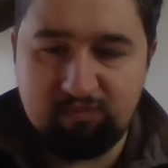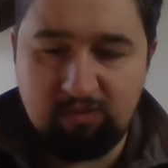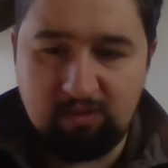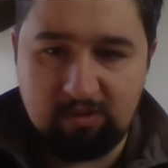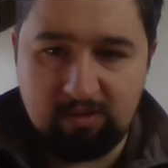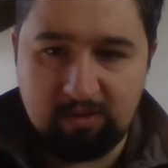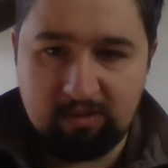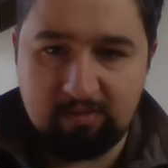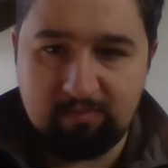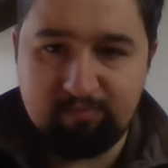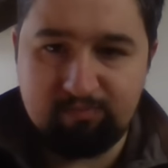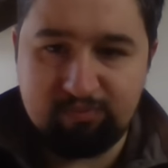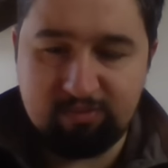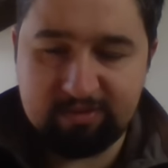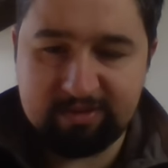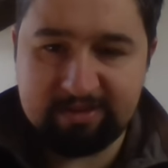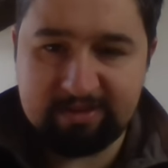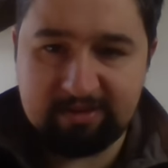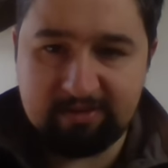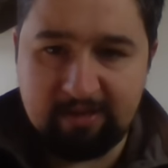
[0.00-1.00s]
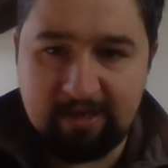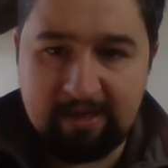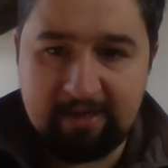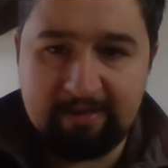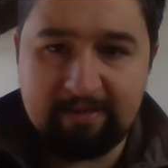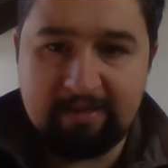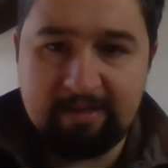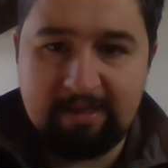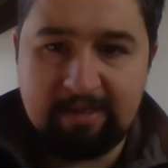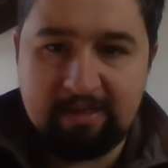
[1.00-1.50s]
pour, pour
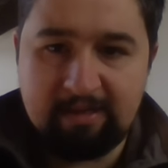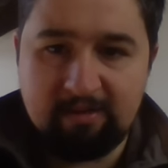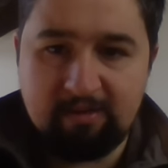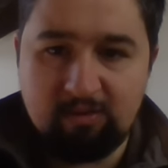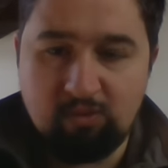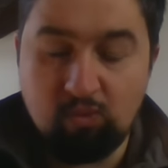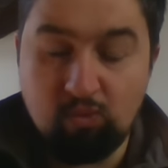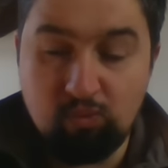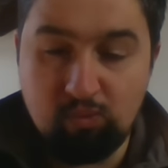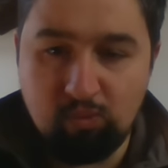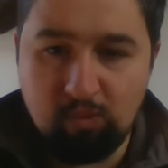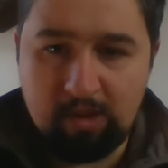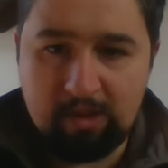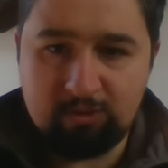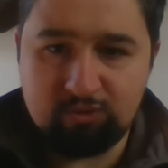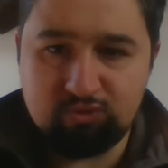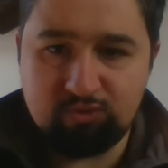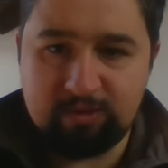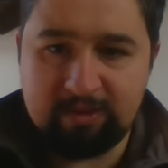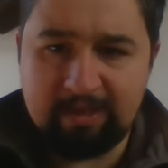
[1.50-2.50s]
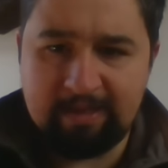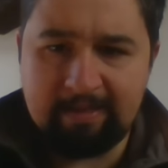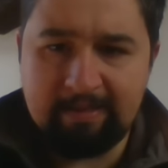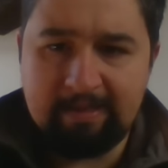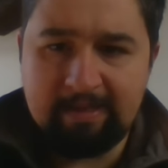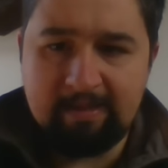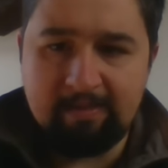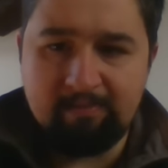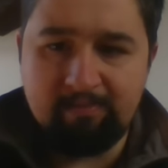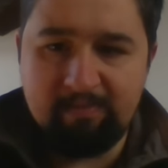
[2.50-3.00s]
cela ou moins en tout cas,
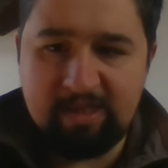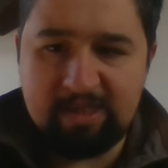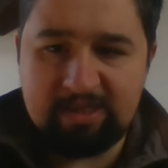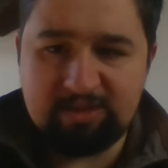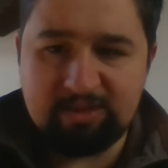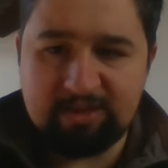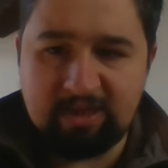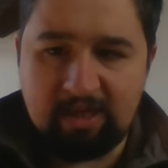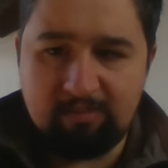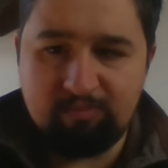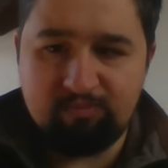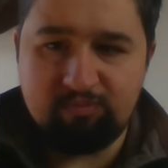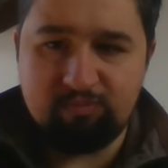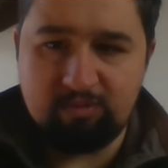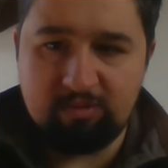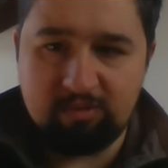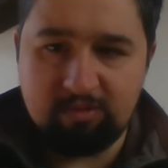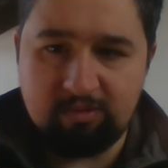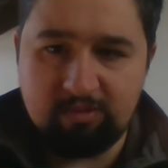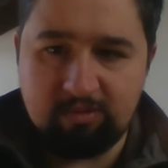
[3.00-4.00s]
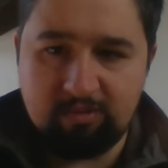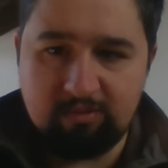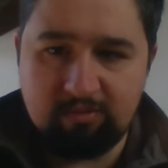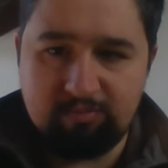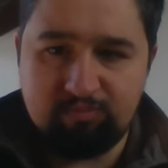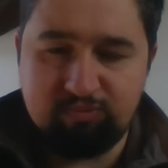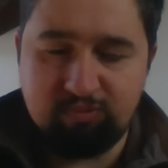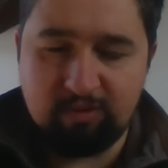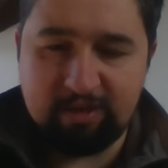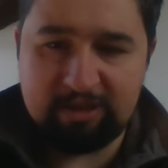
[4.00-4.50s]
mais ce sera pour,
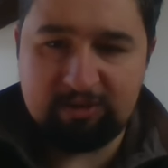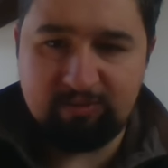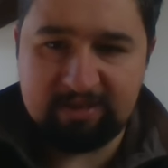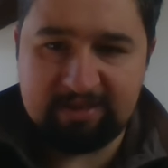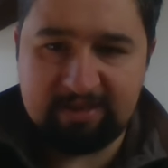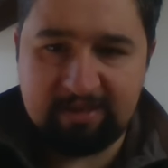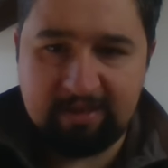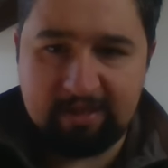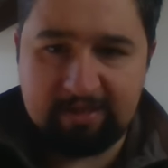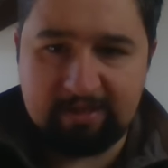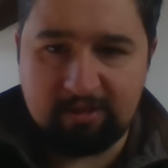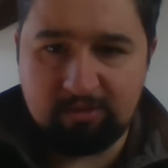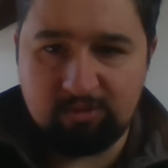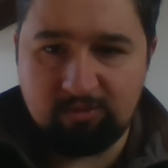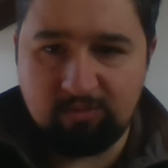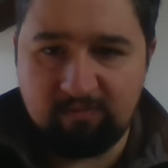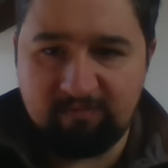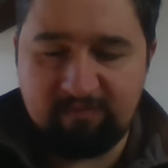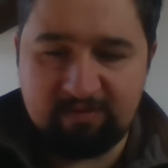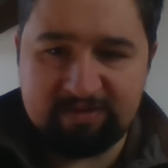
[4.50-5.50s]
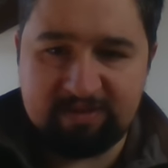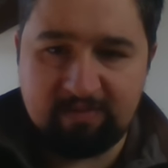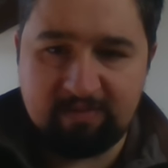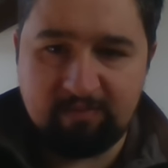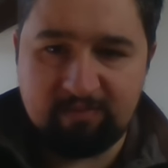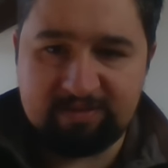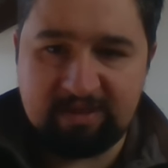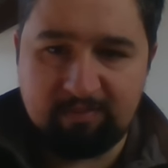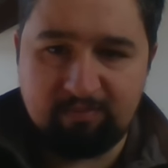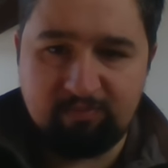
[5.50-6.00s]
pour réduire ses dettes. Donc
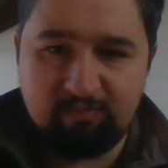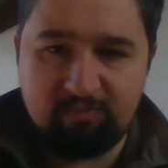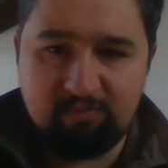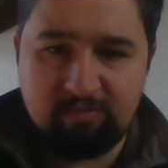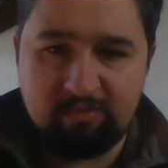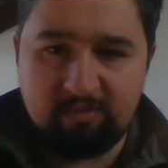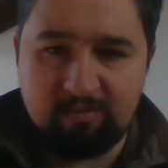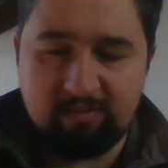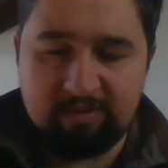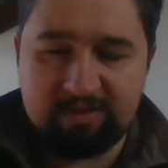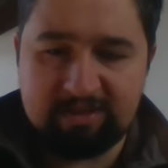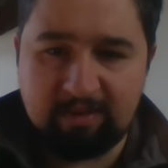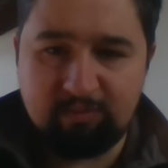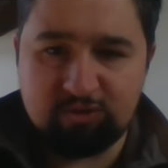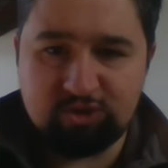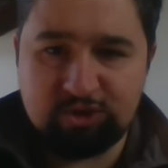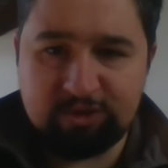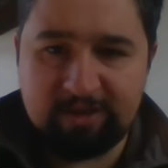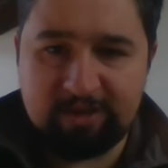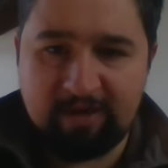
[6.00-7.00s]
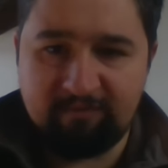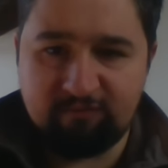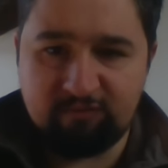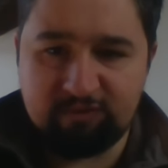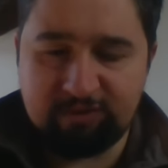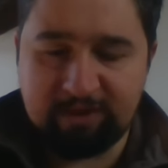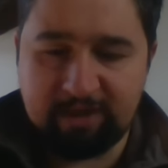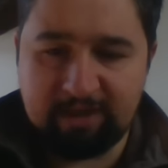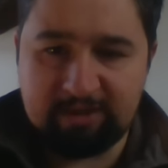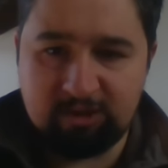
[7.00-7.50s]
forcément, ça peut, ça peut engendrer de la
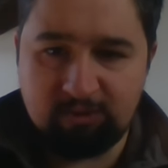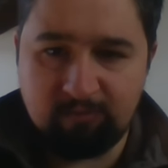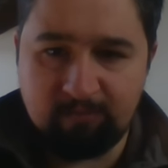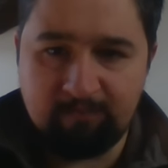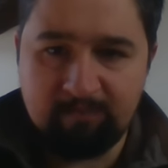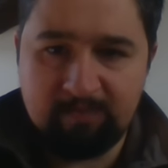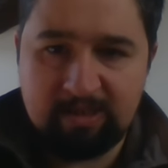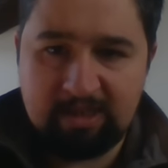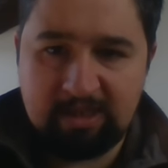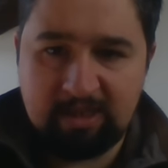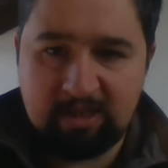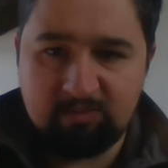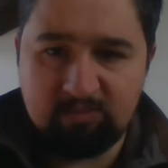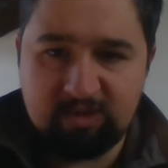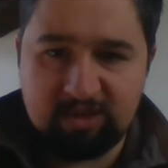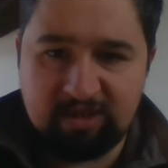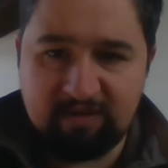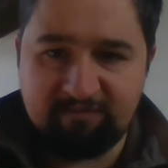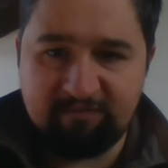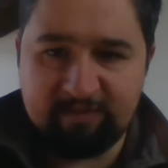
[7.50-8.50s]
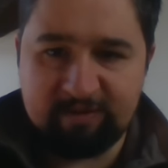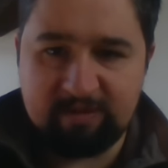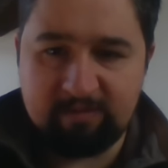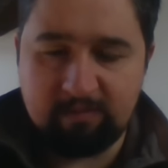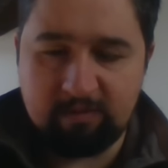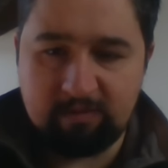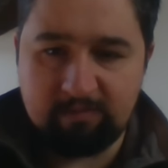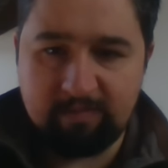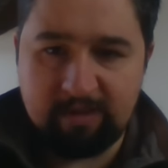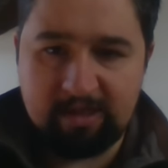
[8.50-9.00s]
frustration,
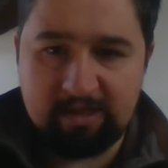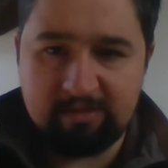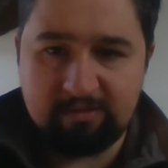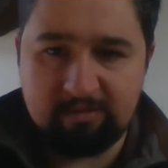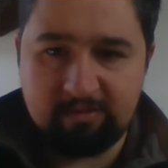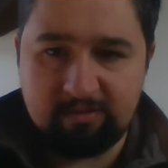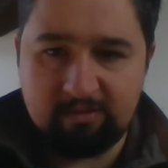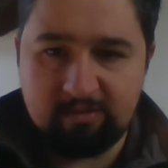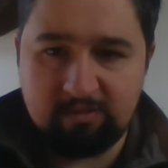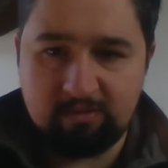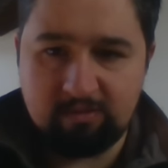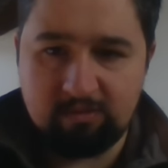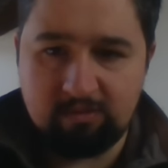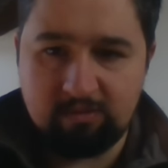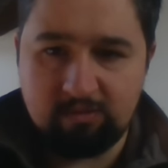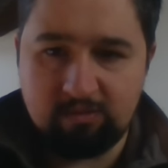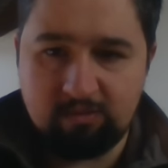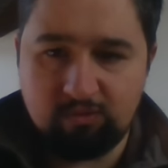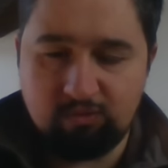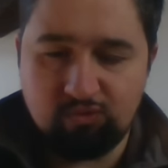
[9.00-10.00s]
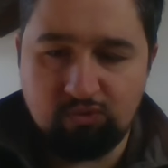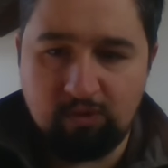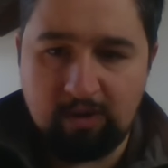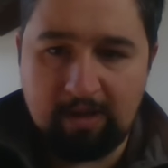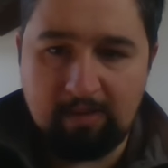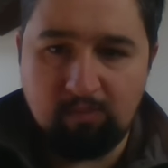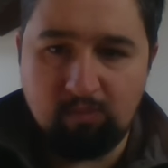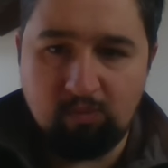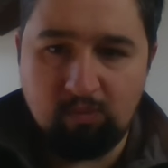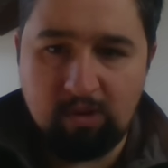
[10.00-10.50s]
puisqu'effectivement, bah, on
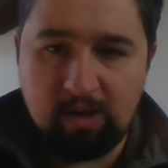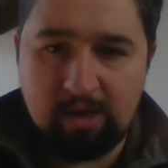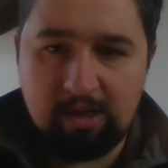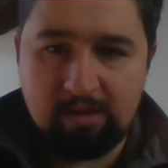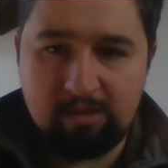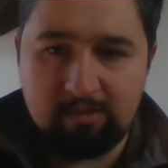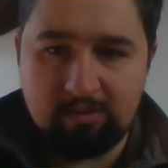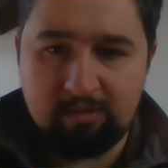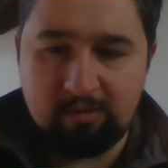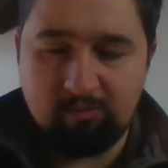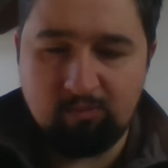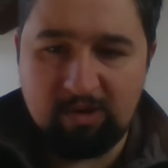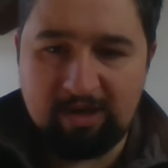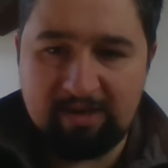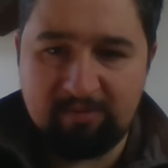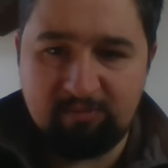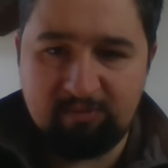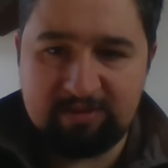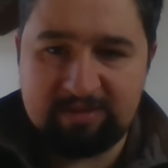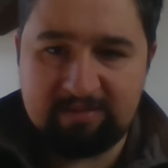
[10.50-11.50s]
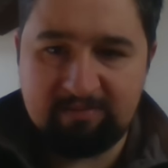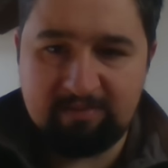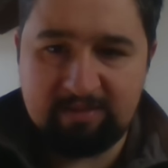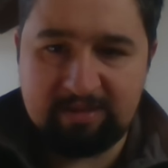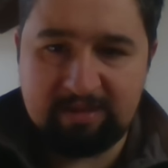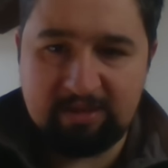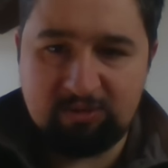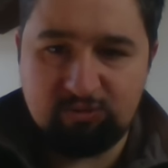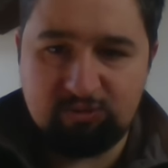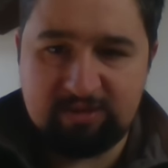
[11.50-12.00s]
aura moins, moins la
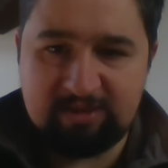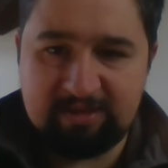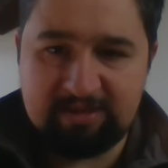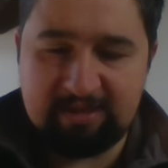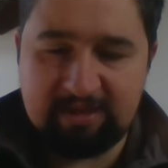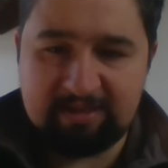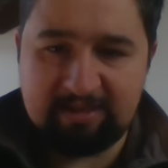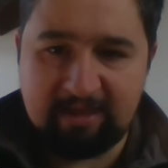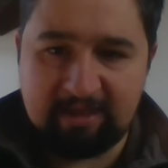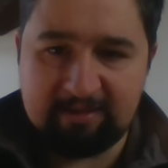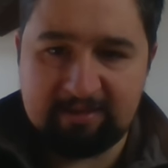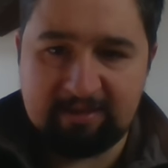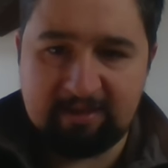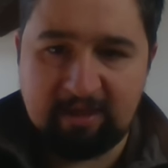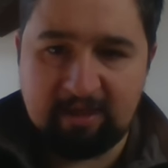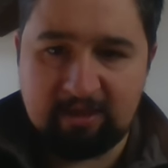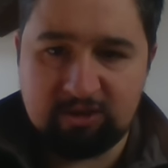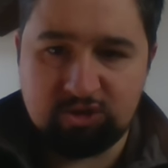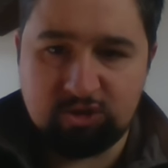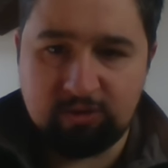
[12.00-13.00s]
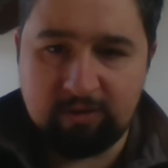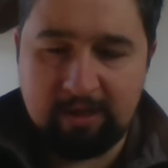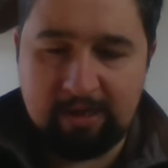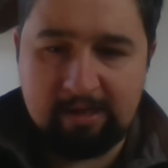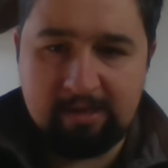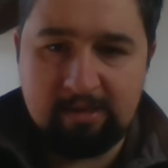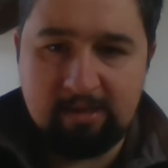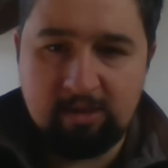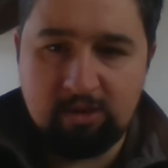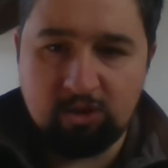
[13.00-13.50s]
possibilité d'utiliser cet
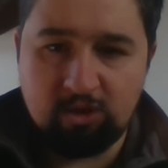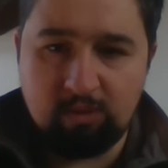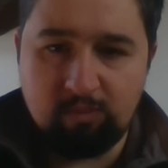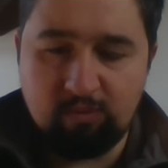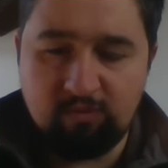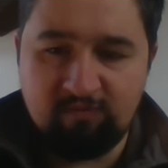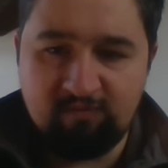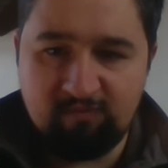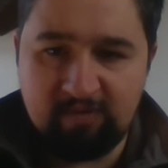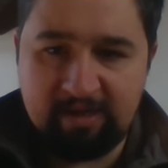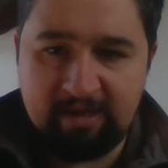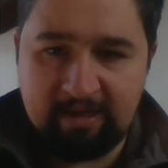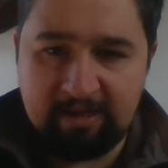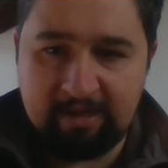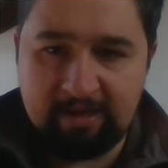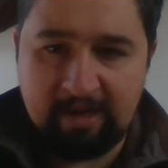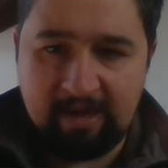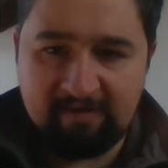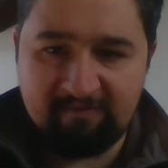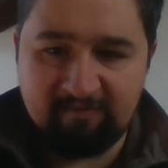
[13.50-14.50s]
argent-là comme on le voulait